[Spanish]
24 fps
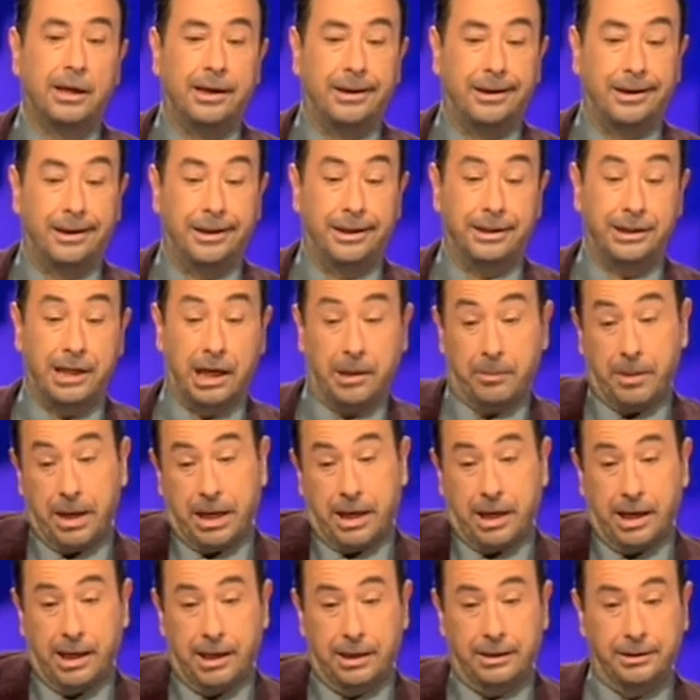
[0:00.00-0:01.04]
Eh, Jack
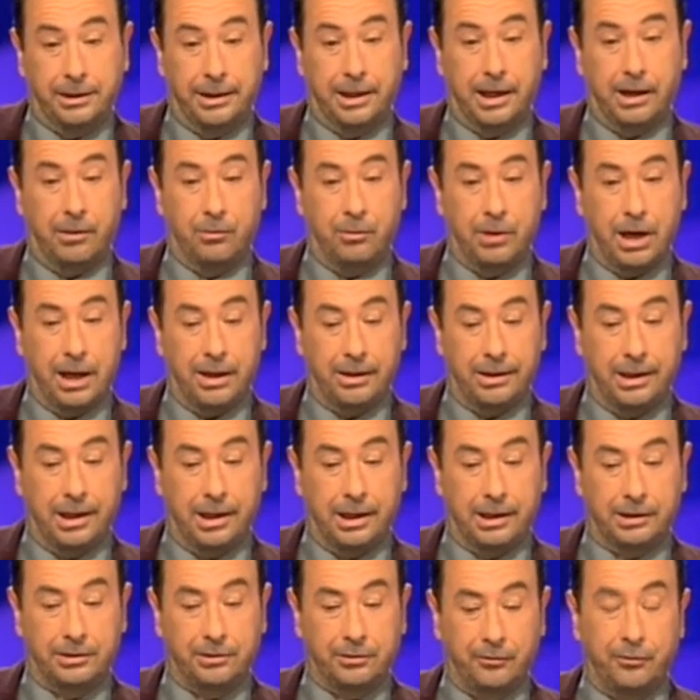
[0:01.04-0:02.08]
Becker era una de
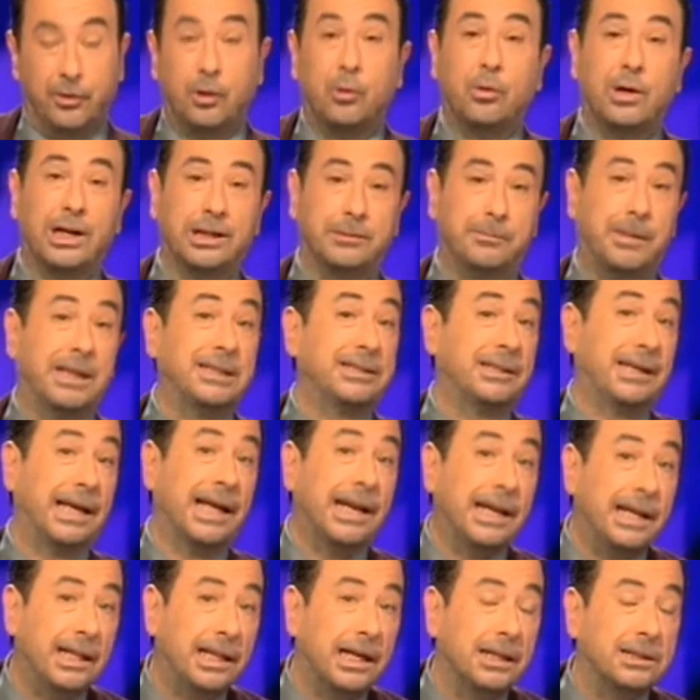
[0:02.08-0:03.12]
las figuras más
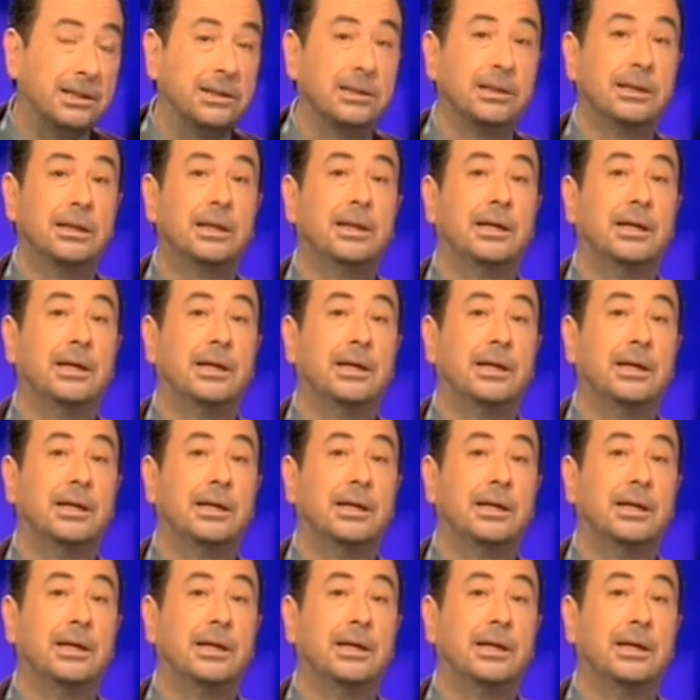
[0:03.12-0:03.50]
queridas